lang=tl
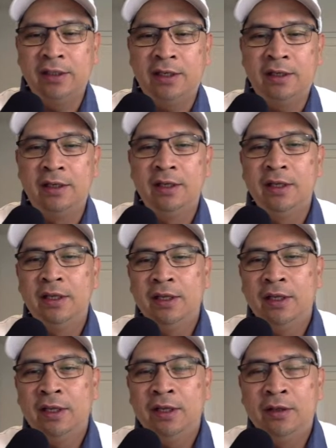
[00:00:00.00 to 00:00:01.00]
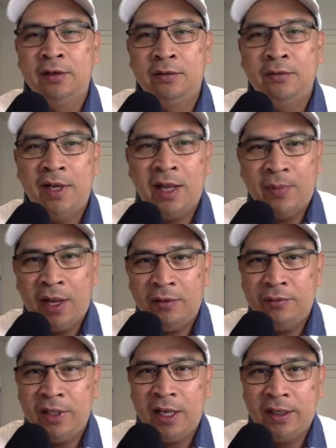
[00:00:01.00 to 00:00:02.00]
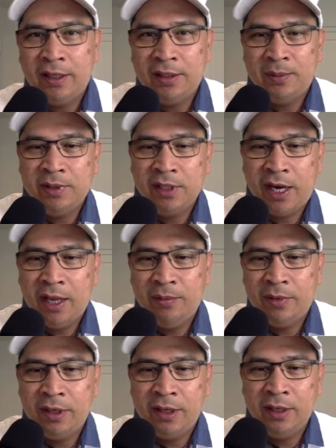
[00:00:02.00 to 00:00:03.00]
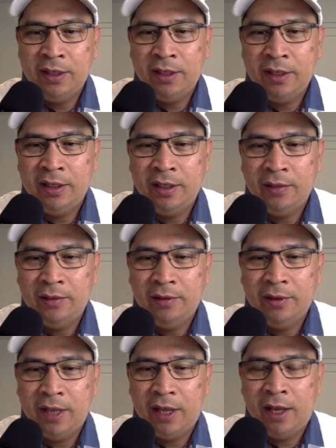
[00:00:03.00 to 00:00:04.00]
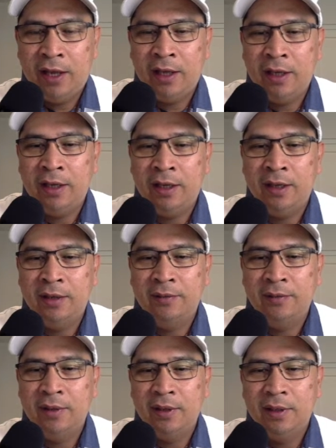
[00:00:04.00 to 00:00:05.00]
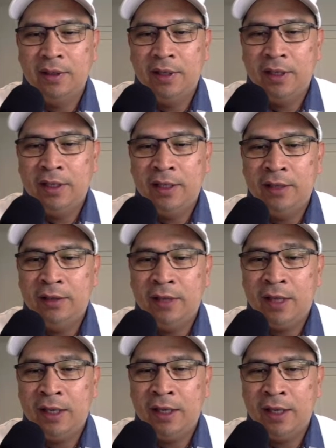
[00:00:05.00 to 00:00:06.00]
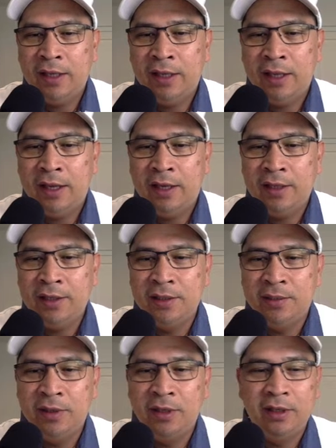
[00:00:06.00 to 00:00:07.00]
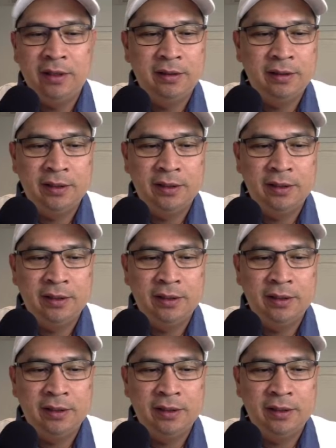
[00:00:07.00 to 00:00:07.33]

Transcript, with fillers: So nung wala pa akong 100 subscriber, uh, hindi to nakalagay na eligible.